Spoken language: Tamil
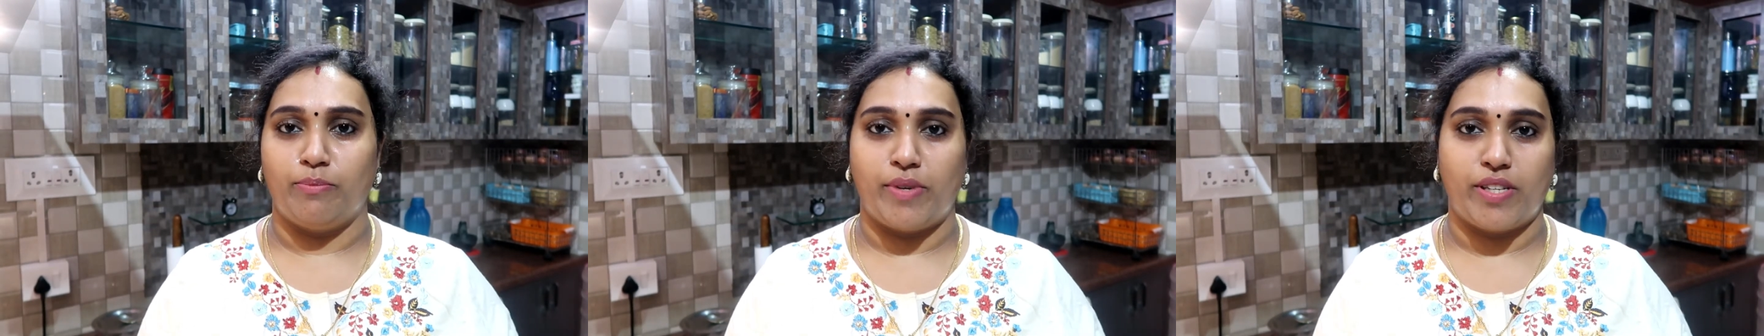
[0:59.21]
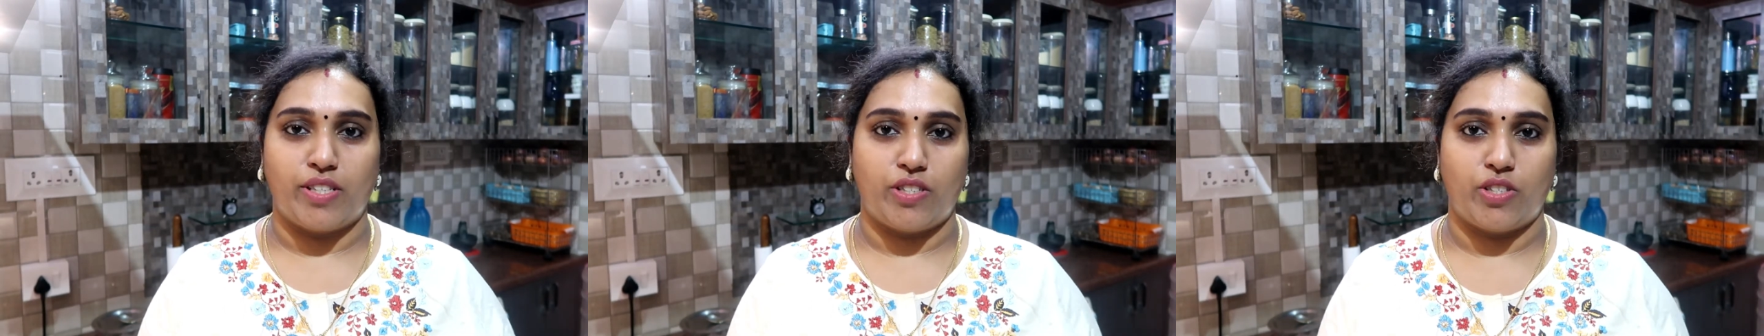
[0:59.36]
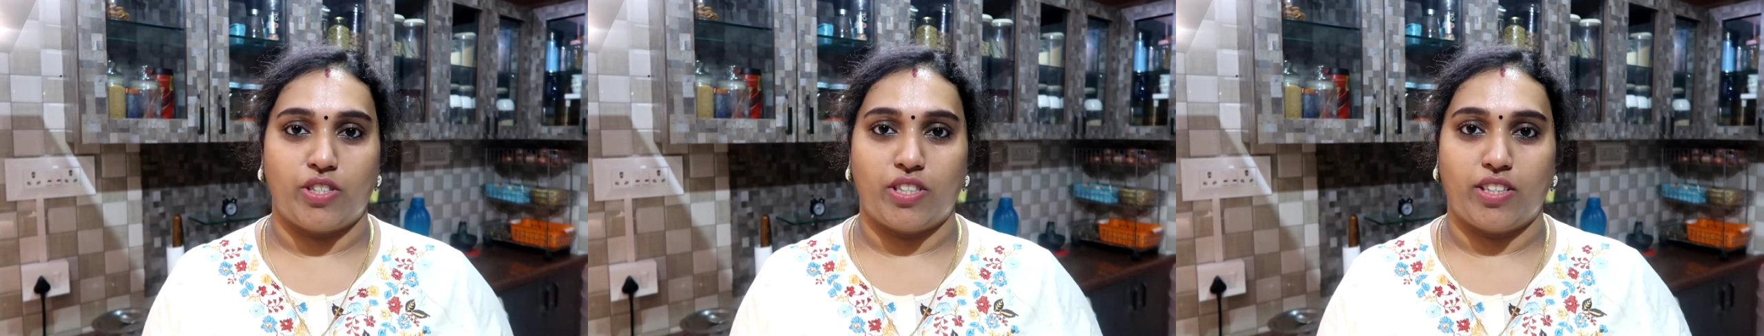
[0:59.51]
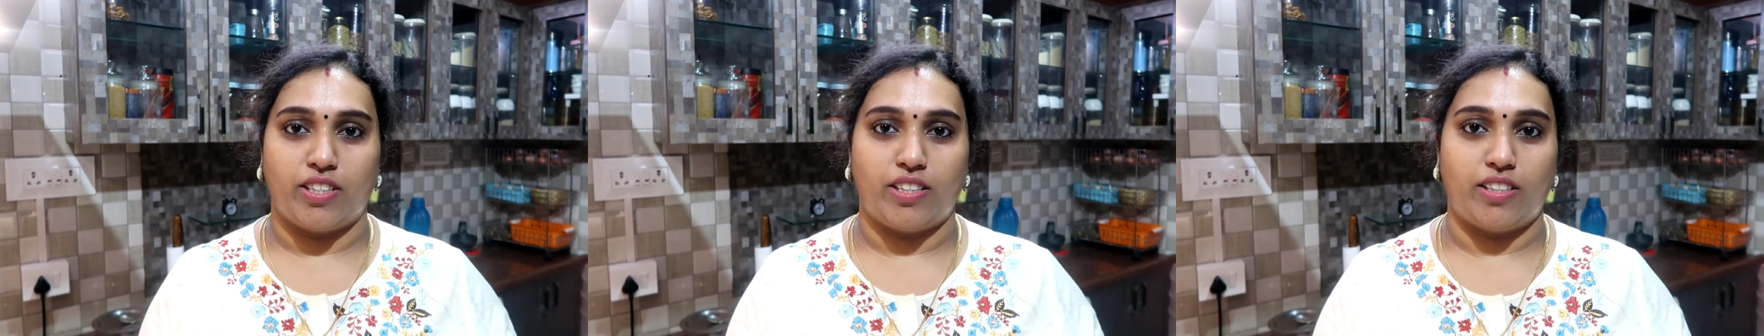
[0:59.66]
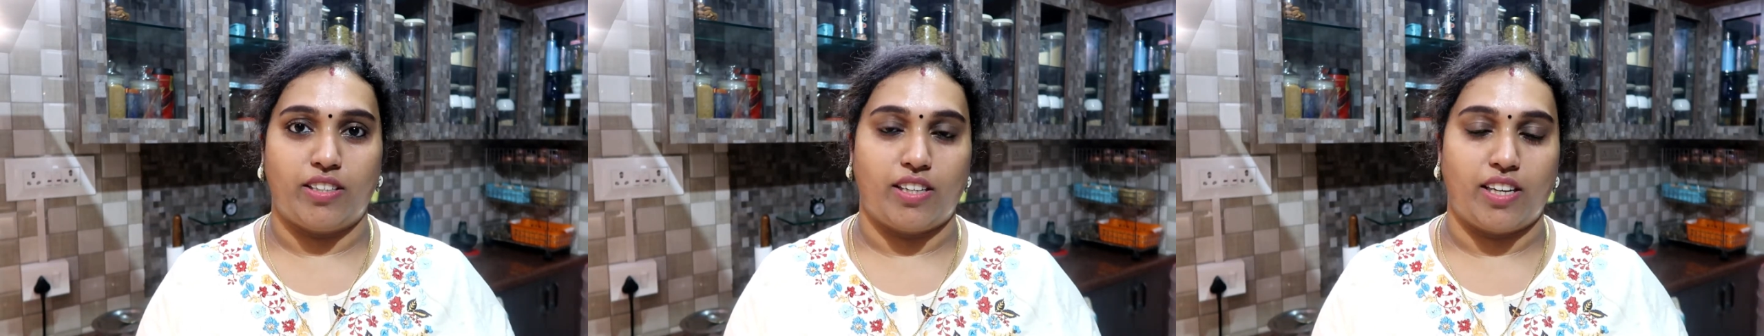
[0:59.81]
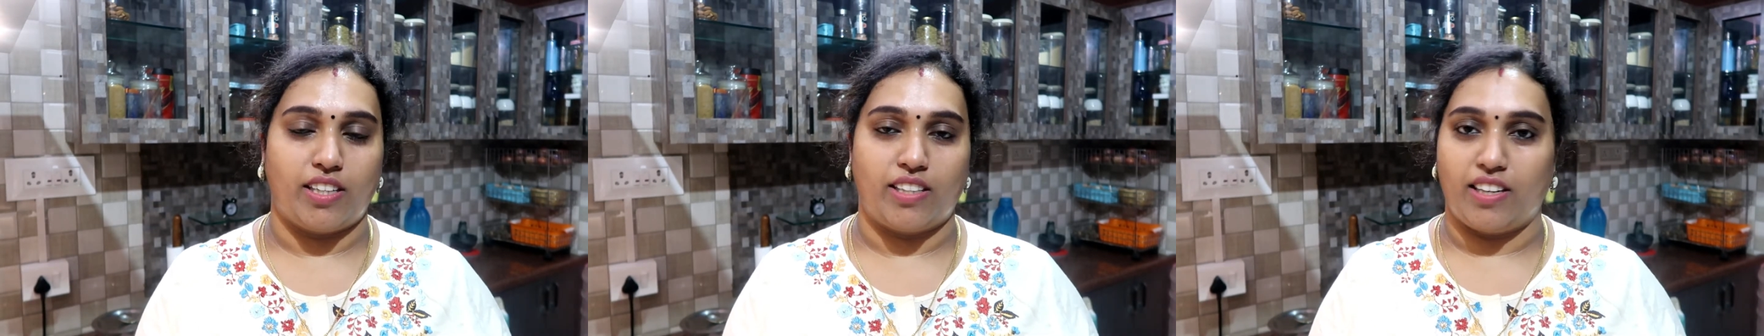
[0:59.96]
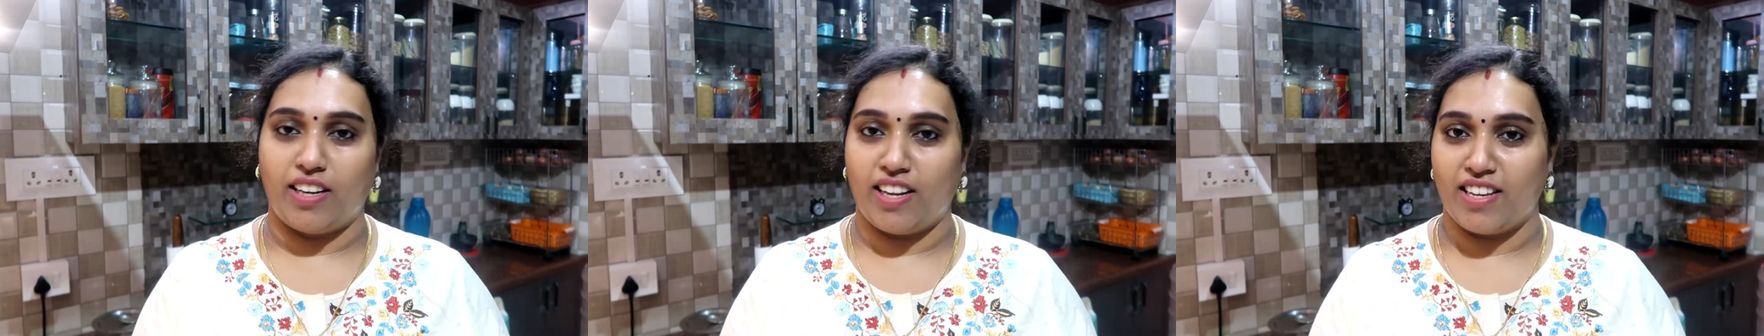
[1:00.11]
மிக்சர்
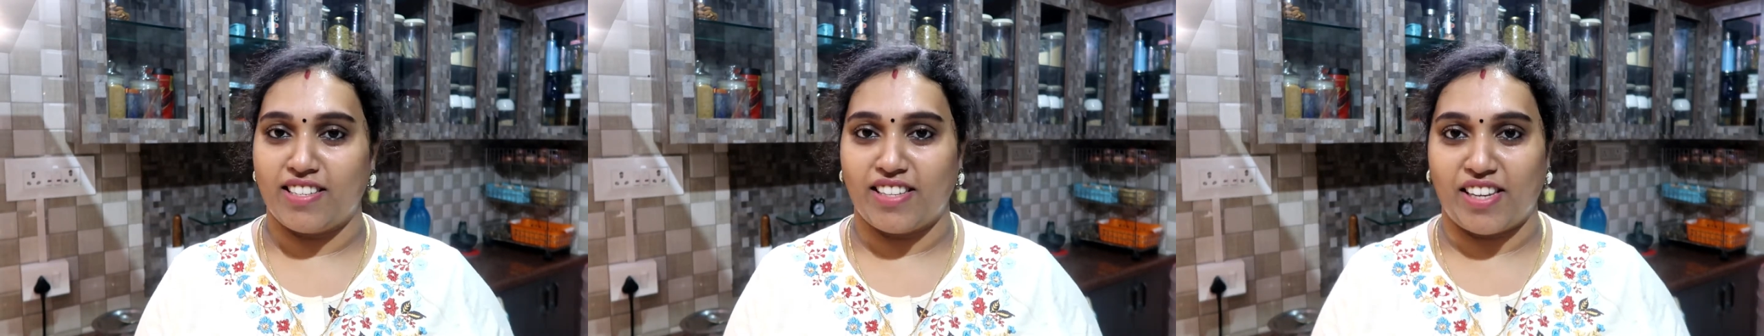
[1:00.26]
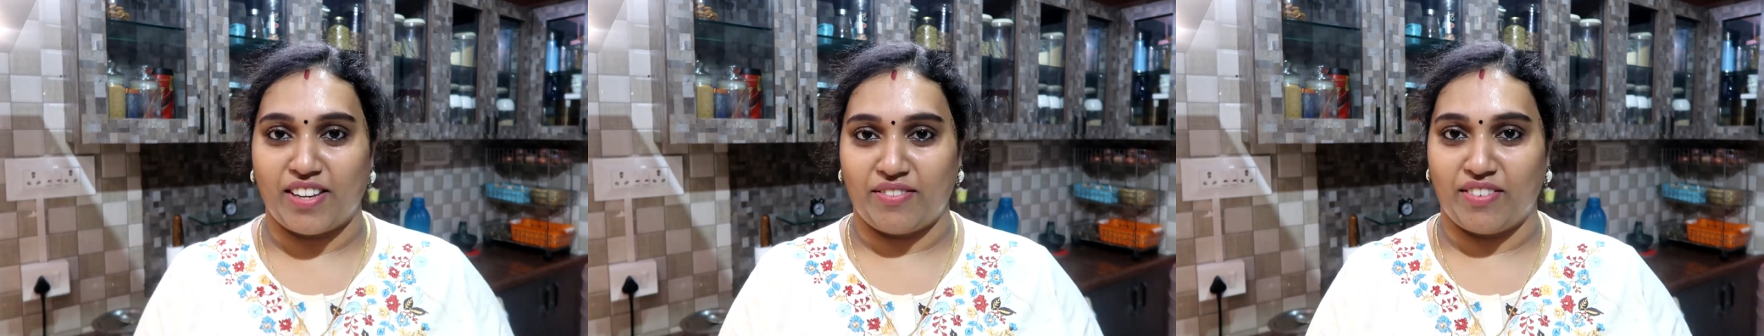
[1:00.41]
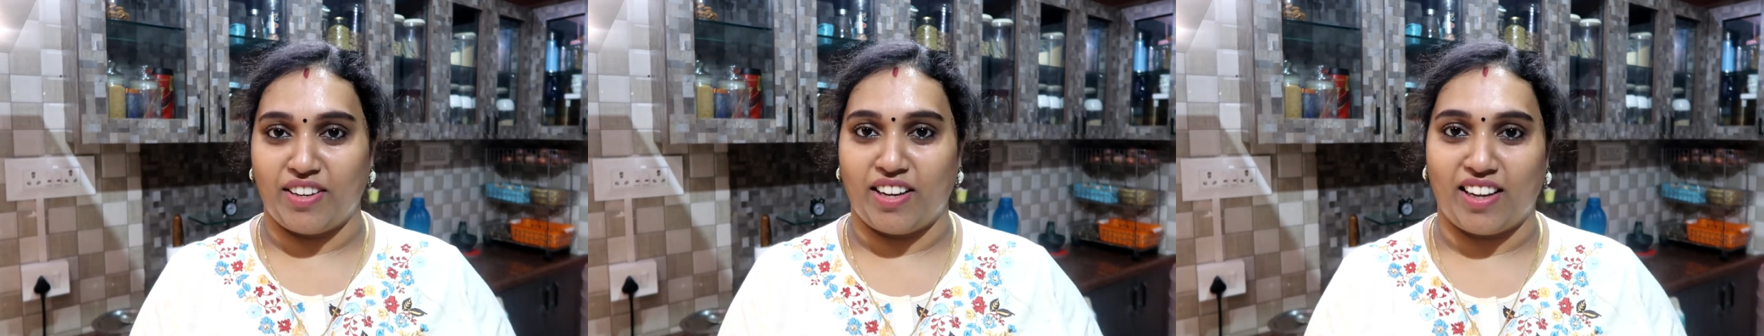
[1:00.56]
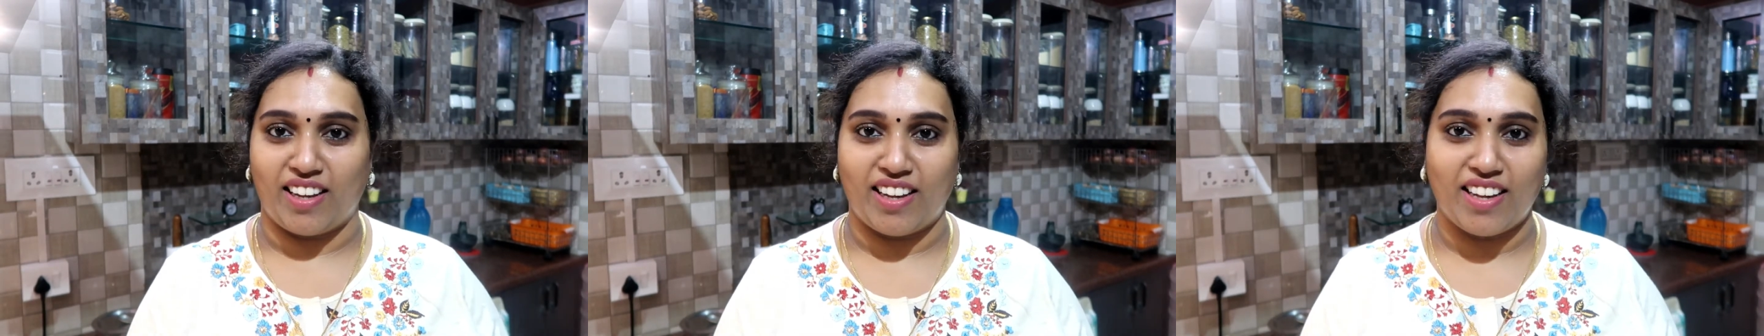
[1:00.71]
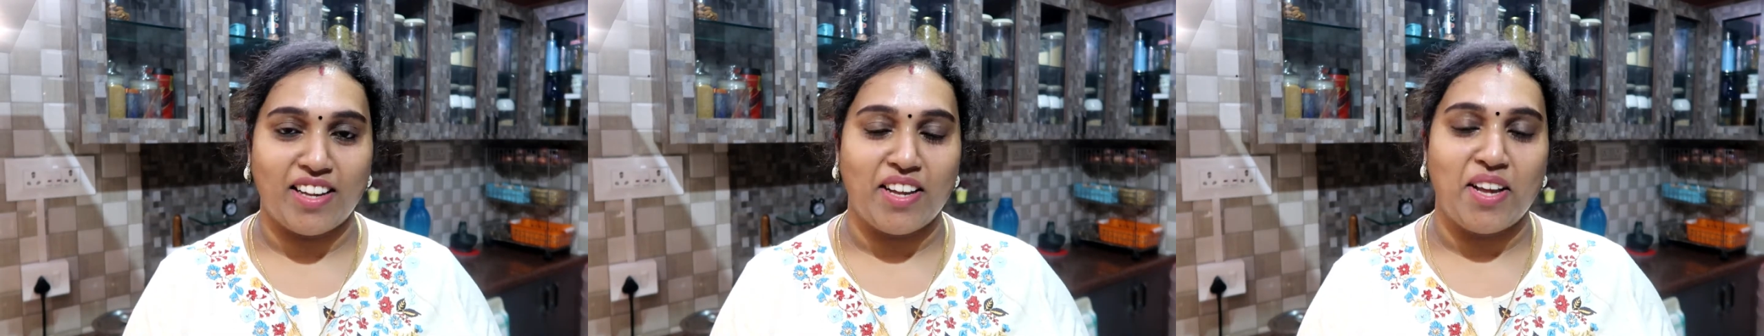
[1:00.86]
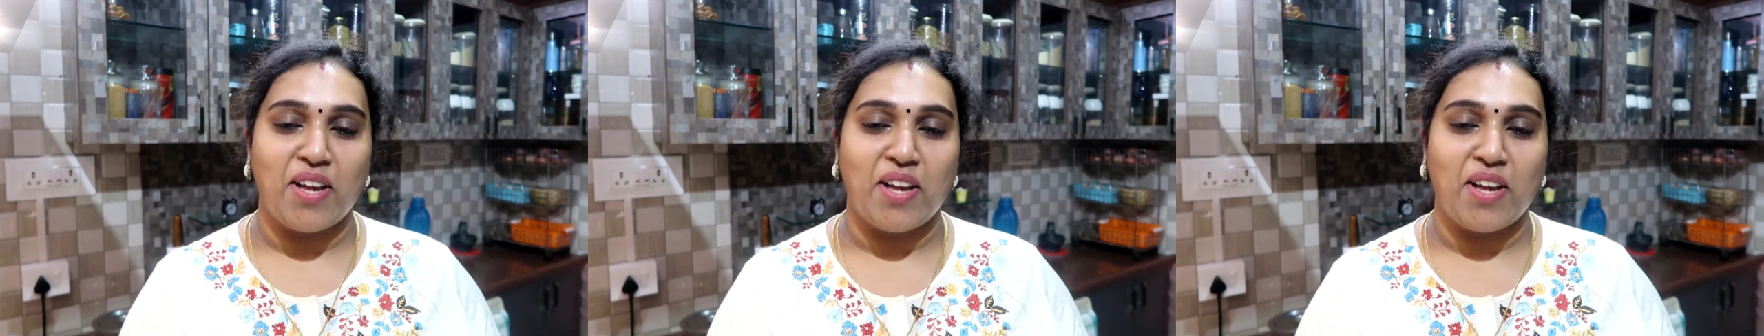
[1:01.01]
அதெல்லாம் செய்வாங்க